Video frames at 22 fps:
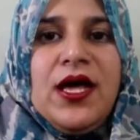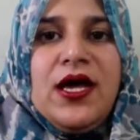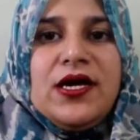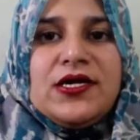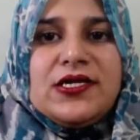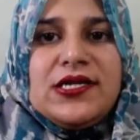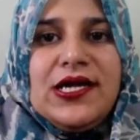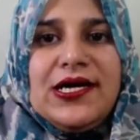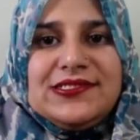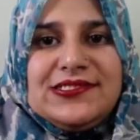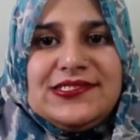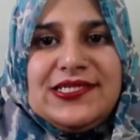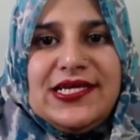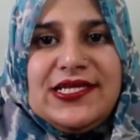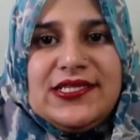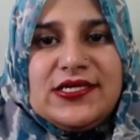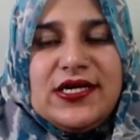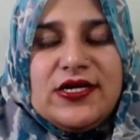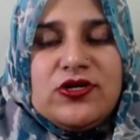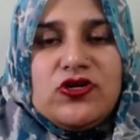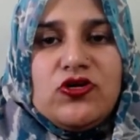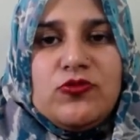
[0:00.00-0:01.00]
क्लास टेंथ
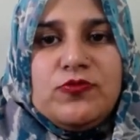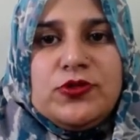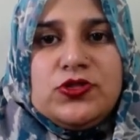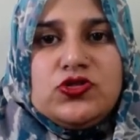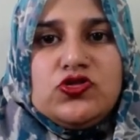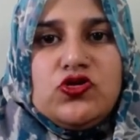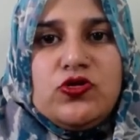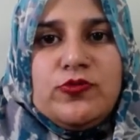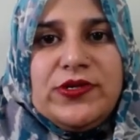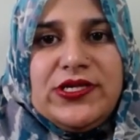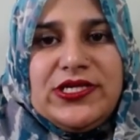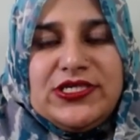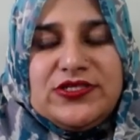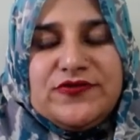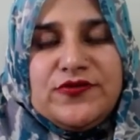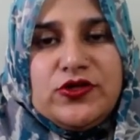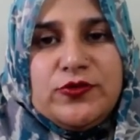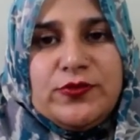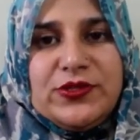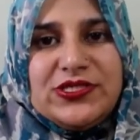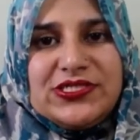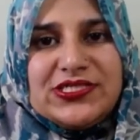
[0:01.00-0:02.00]
का टॉपिक जो मेरी इस
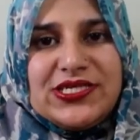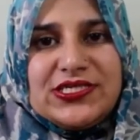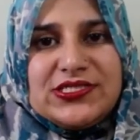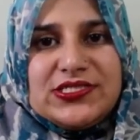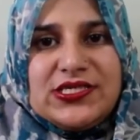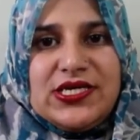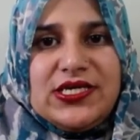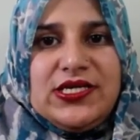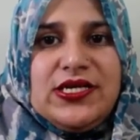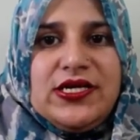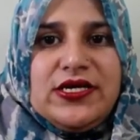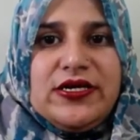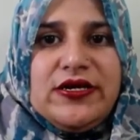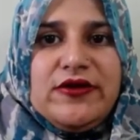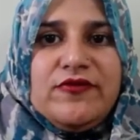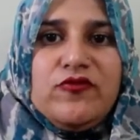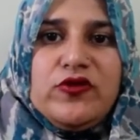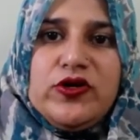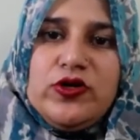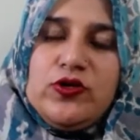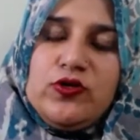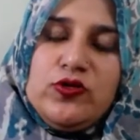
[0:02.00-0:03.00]
वीडियो में डिस्कस करने लगे हैं
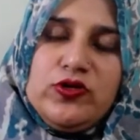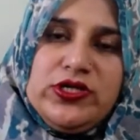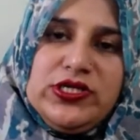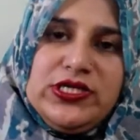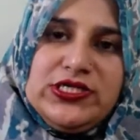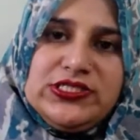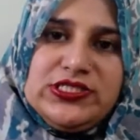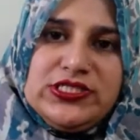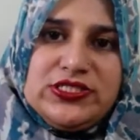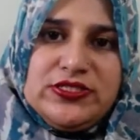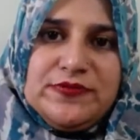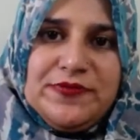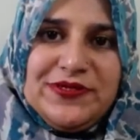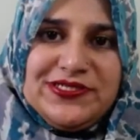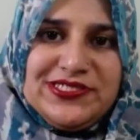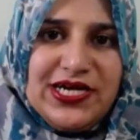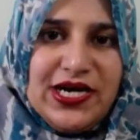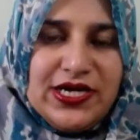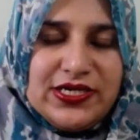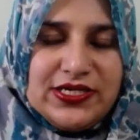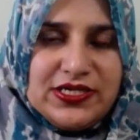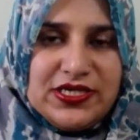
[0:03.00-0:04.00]
वो एक और रिलेशनशिप पर
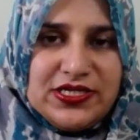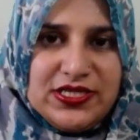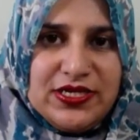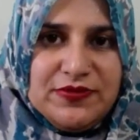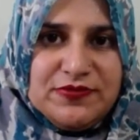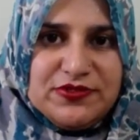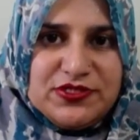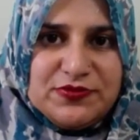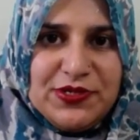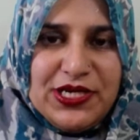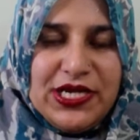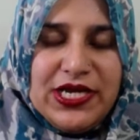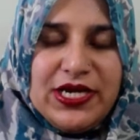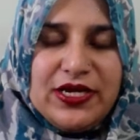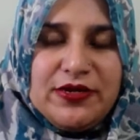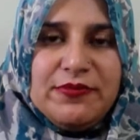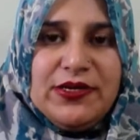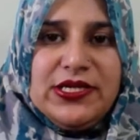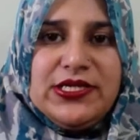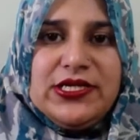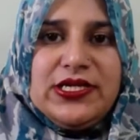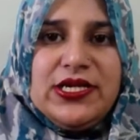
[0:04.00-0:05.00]
स्टार्ट करते हैं बिस्मिल्लाह
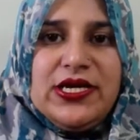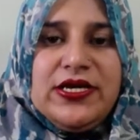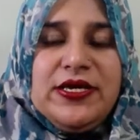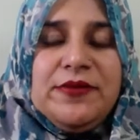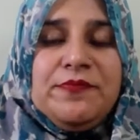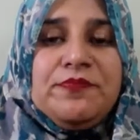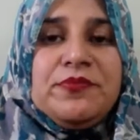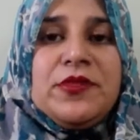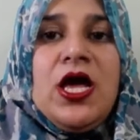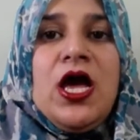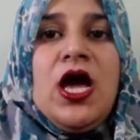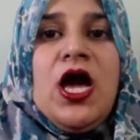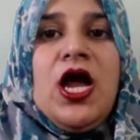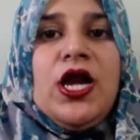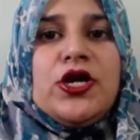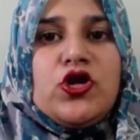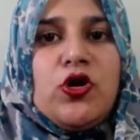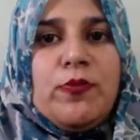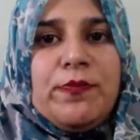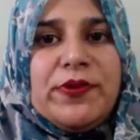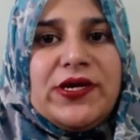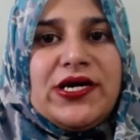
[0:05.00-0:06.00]
रहमान रहीम
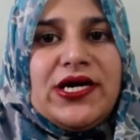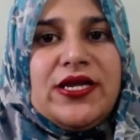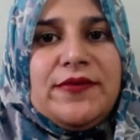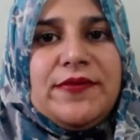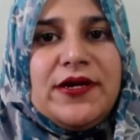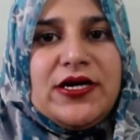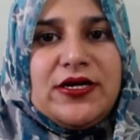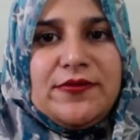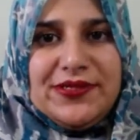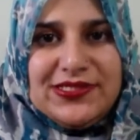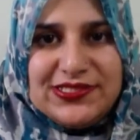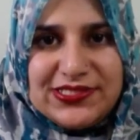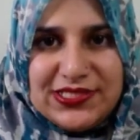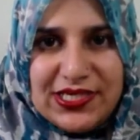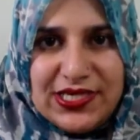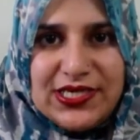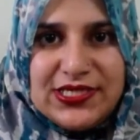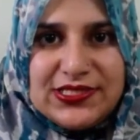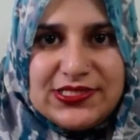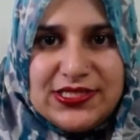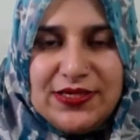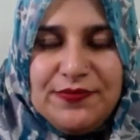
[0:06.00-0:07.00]
टॉपिक का नाम है
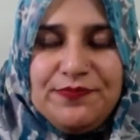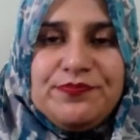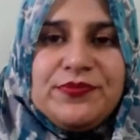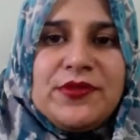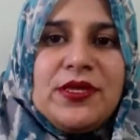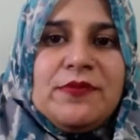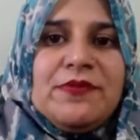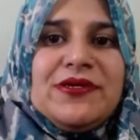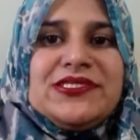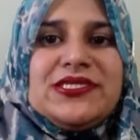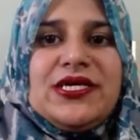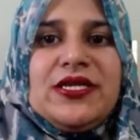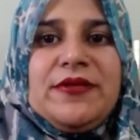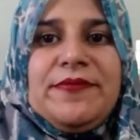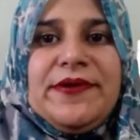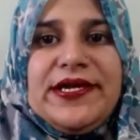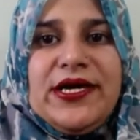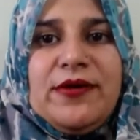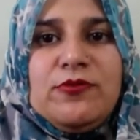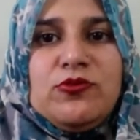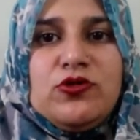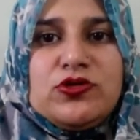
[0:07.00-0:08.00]
कमेंसलिज्म बेसिकली
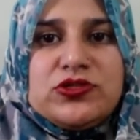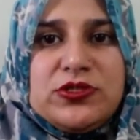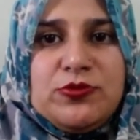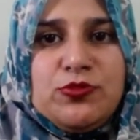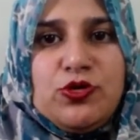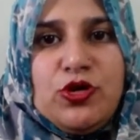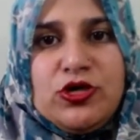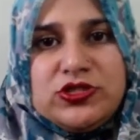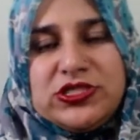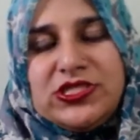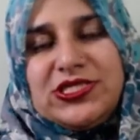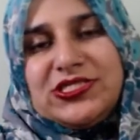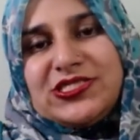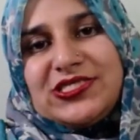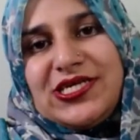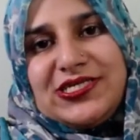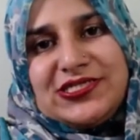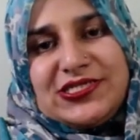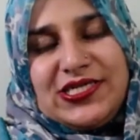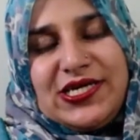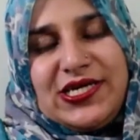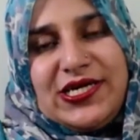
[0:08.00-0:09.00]
बेटा हम लोग सिम्बियोसिस
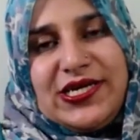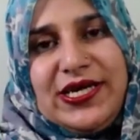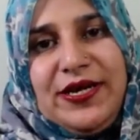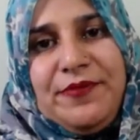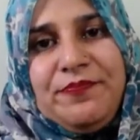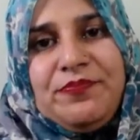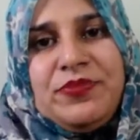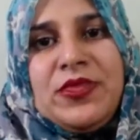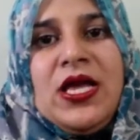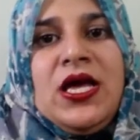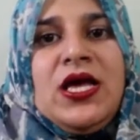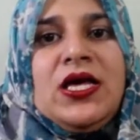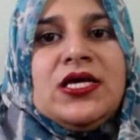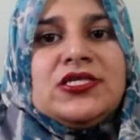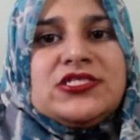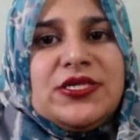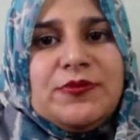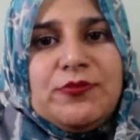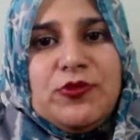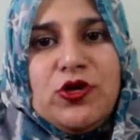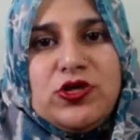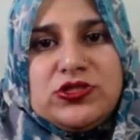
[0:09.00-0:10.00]
डिस्कस कर रहे हैं
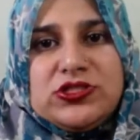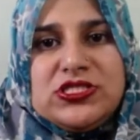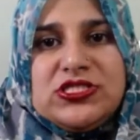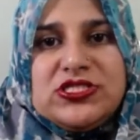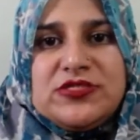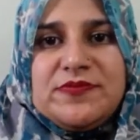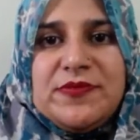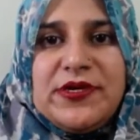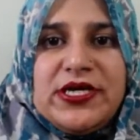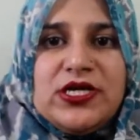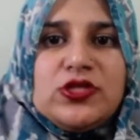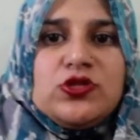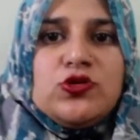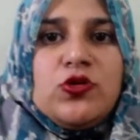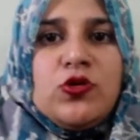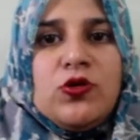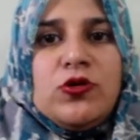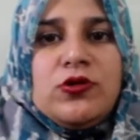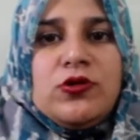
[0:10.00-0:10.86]
सिम्बियोसिस जिसमें कि दो